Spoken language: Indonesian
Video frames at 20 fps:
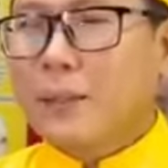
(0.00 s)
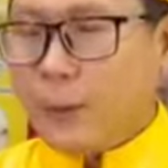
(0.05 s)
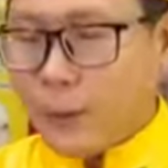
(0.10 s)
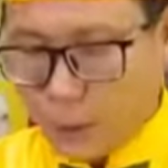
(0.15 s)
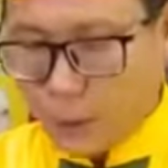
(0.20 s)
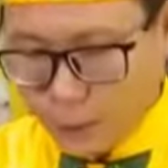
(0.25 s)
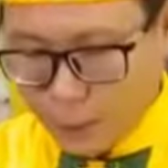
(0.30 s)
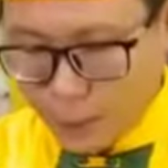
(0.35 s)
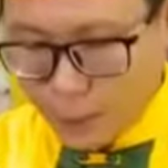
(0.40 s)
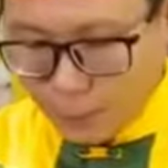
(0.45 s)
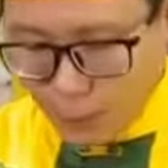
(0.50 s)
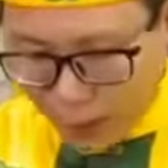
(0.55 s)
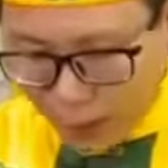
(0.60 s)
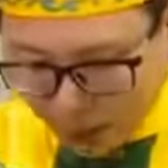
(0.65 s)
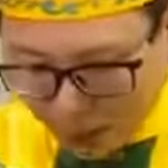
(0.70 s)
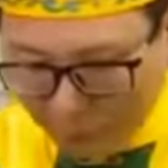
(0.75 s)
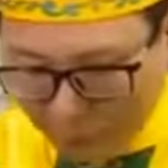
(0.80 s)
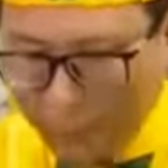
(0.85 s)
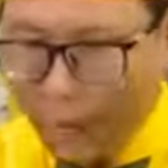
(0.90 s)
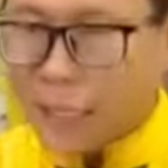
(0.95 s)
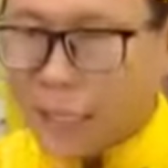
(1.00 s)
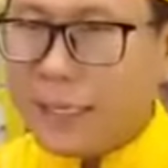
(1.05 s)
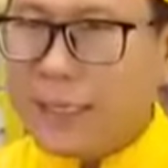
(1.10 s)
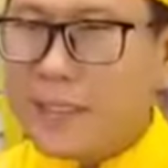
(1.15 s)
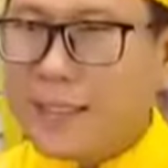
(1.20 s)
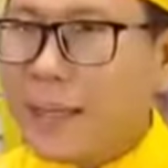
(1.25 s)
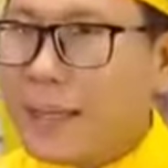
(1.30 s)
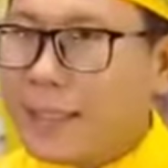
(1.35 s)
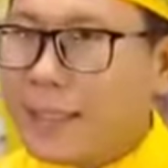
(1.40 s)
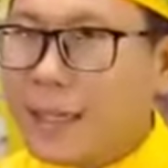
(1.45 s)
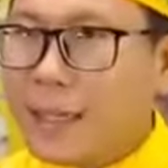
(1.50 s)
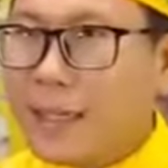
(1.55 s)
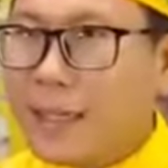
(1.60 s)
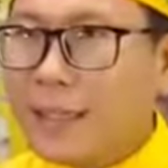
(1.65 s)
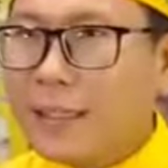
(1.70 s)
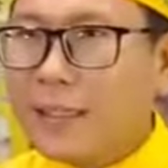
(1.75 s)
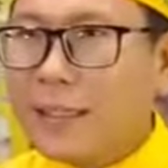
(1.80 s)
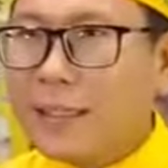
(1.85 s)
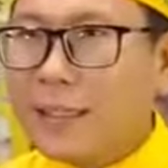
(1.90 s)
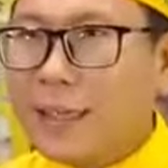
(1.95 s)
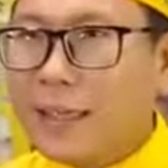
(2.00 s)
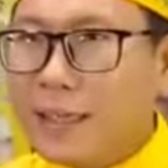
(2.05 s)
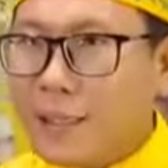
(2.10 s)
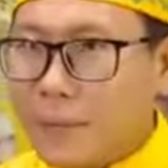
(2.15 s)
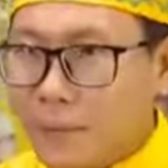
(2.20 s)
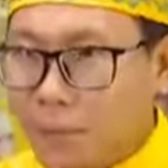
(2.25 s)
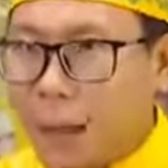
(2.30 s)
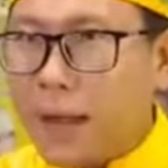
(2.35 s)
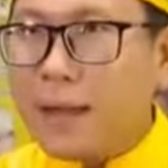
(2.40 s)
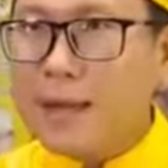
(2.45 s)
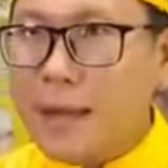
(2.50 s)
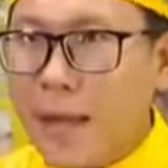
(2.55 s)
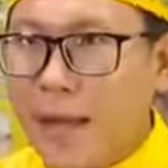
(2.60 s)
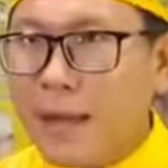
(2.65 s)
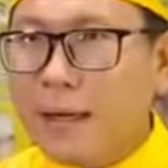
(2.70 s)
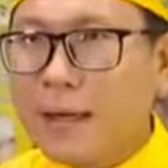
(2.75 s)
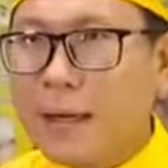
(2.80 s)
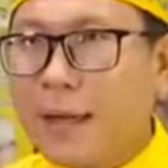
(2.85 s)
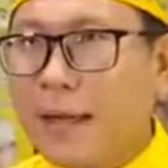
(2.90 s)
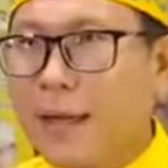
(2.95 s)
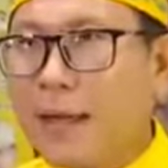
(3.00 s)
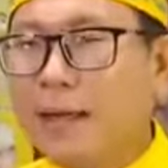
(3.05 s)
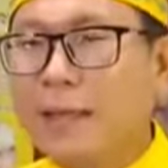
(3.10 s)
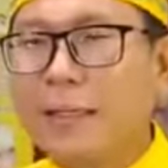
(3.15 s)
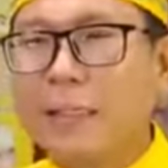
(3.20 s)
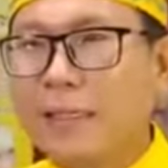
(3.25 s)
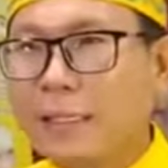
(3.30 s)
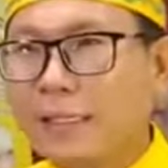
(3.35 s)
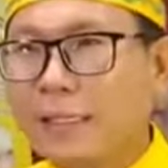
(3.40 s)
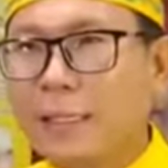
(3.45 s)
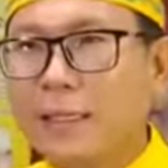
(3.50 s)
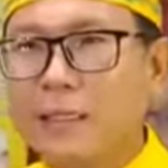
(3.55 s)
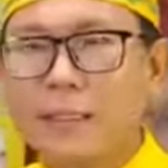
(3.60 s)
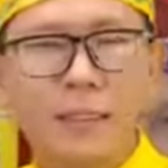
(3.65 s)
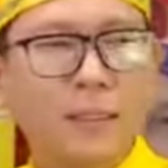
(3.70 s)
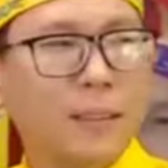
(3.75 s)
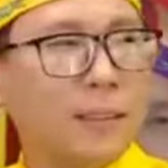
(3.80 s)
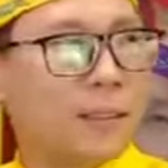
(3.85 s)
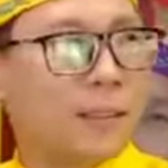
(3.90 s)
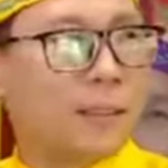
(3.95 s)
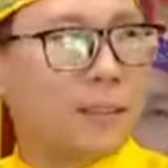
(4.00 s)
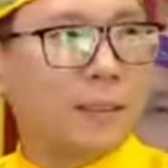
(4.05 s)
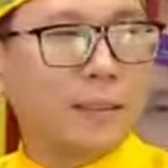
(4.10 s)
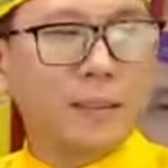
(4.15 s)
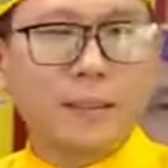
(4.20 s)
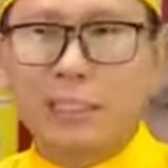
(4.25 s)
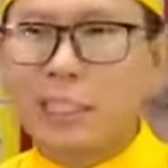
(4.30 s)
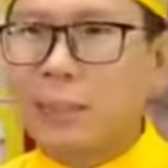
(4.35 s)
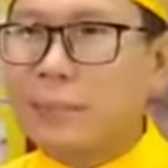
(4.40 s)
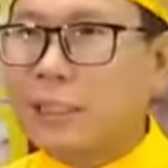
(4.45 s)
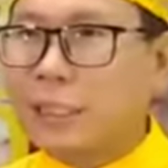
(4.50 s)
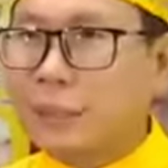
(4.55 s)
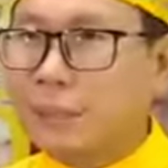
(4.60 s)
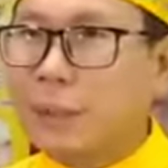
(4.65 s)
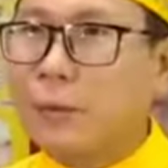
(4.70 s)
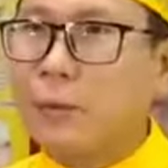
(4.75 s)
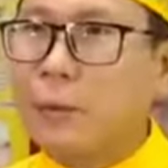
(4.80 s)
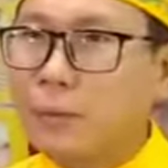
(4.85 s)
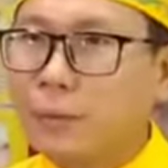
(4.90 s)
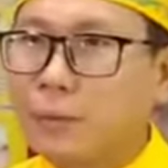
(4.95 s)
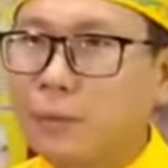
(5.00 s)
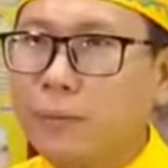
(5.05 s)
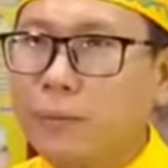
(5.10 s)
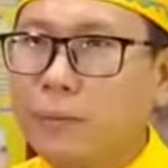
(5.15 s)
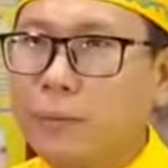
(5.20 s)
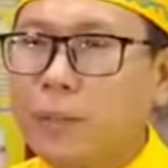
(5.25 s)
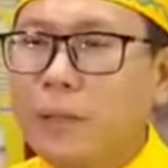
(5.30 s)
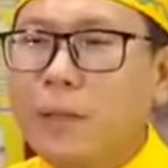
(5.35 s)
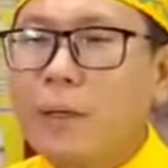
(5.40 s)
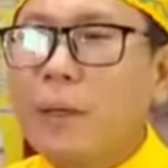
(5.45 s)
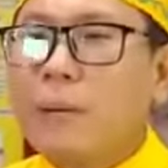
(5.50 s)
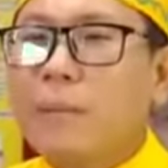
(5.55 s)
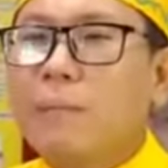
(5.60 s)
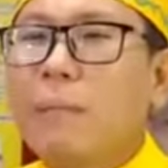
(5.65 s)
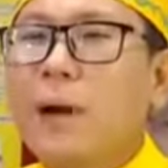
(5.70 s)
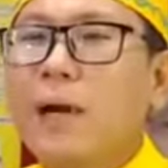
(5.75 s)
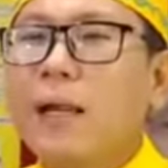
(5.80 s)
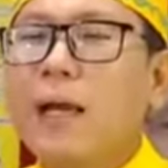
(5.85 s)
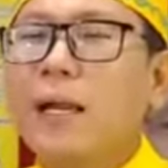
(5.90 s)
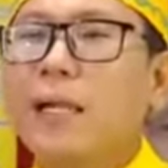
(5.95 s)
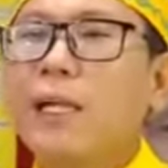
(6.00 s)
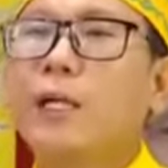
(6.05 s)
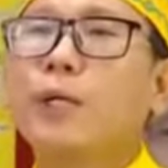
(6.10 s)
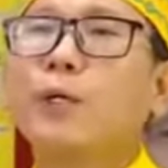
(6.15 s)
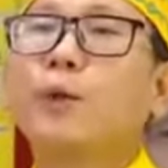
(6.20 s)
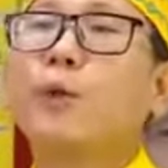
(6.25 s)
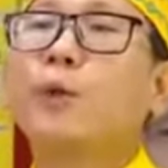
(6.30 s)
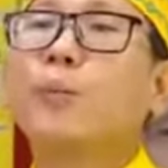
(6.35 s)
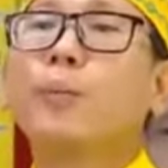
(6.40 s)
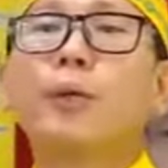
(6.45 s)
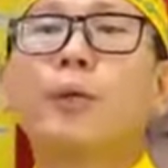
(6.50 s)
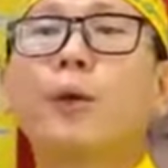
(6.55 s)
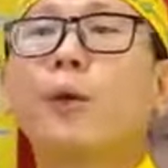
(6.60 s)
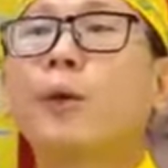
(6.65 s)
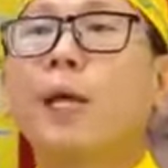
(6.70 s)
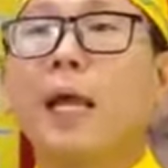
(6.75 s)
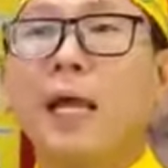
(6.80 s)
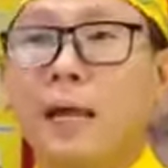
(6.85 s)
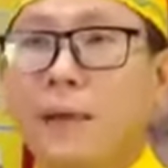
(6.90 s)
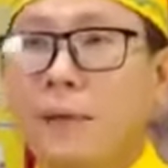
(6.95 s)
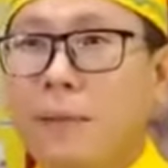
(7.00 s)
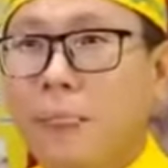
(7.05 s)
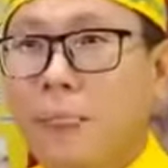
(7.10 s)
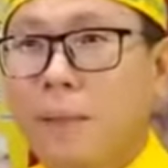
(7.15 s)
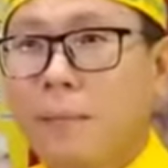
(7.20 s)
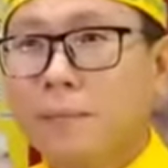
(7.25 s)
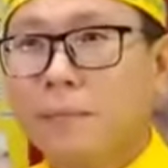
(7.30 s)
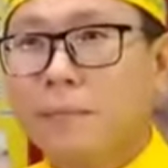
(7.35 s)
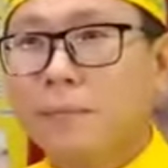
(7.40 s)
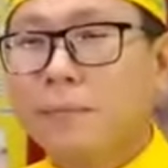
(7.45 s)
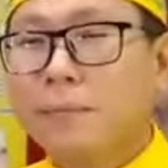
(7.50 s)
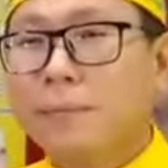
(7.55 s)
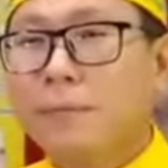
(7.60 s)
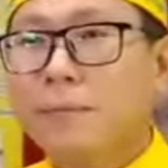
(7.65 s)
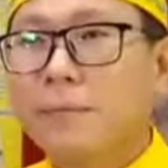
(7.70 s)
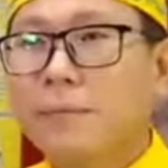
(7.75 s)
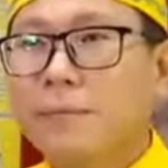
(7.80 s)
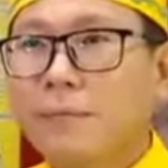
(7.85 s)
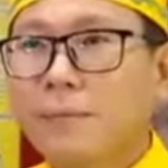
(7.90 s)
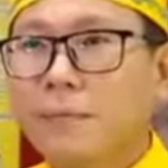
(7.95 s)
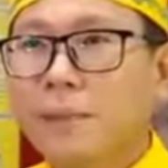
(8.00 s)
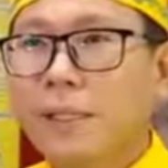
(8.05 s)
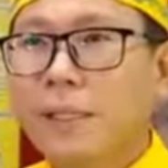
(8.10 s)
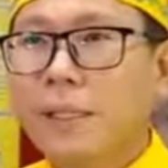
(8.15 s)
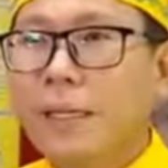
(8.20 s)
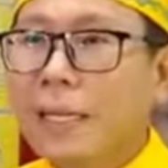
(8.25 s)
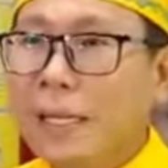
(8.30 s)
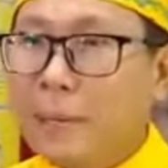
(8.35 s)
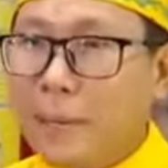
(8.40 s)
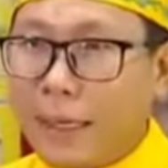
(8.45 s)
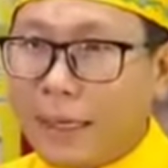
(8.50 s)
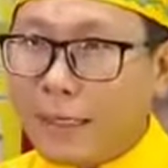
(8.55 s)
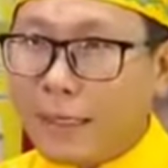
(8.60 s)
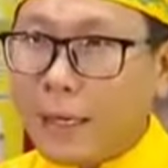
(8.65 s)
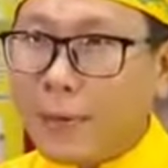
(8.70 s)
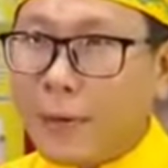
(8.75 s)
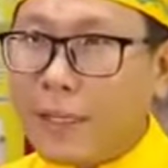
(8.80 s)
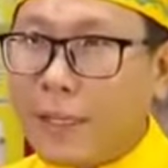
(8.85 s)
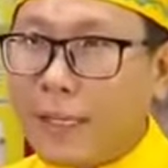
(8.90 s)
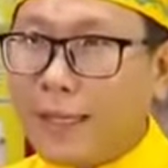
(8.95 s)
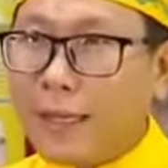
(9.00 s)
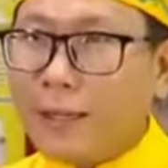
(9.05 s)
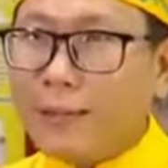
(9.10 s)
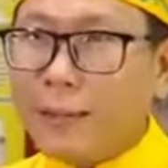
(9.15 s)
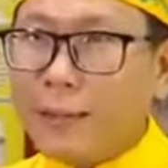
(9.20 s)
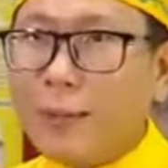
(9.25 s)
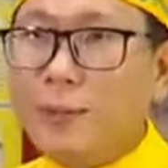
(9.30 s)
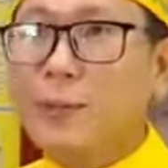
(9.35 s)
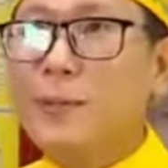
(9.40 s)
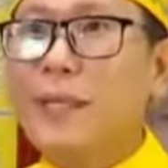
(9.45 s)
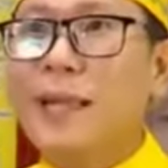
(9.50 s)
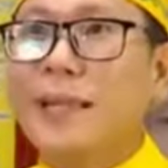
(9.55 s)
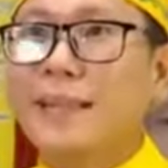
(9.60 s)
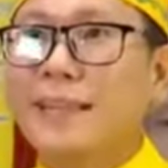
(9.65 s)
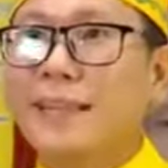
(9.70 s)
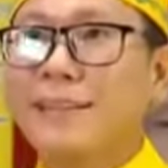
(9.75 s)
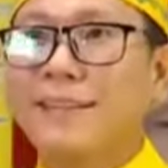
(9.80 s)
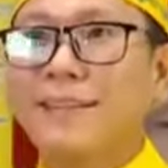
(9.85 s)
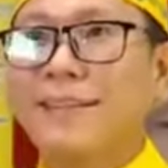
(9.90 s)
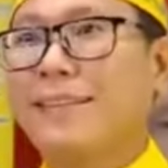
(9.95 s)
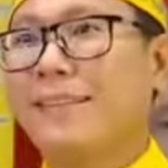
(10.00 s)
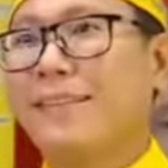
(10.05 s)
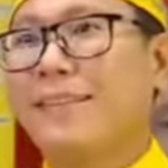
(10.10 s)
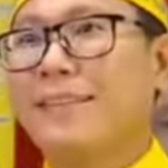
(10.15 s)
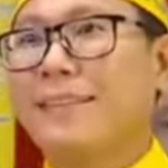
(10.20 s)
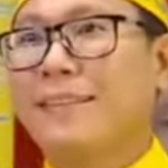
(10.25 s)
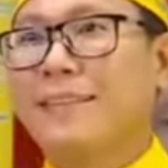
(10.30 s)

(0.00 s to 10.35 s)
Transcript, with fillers: Koko pakaian begini saja ketika di bandara, ketika di tempat-tempat umum malah dikerubin orang. Ya, karena mereka tahu ini adalah soal ustadz gitu loh.